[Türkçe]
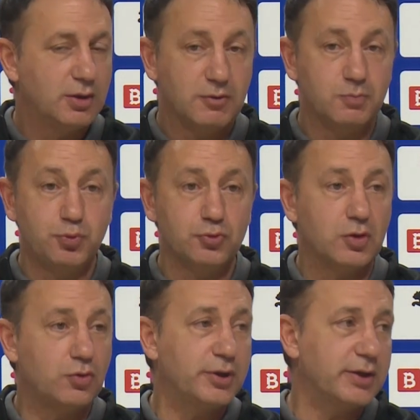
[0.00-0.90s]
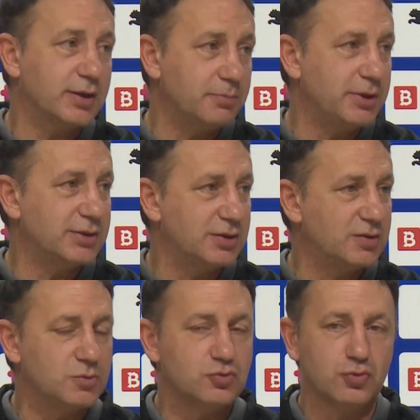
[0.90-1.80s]
ve burada onlardan
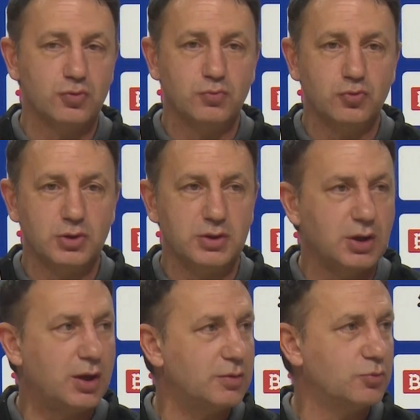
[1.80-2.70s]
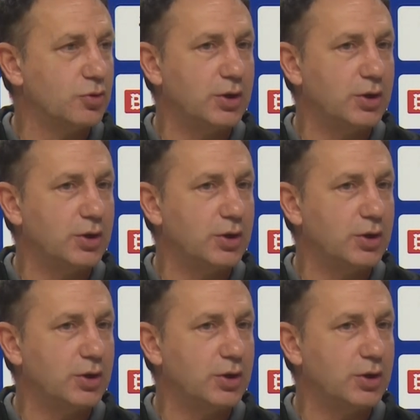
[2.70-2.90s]
beklediğimiz sorumlulukları da almıyor.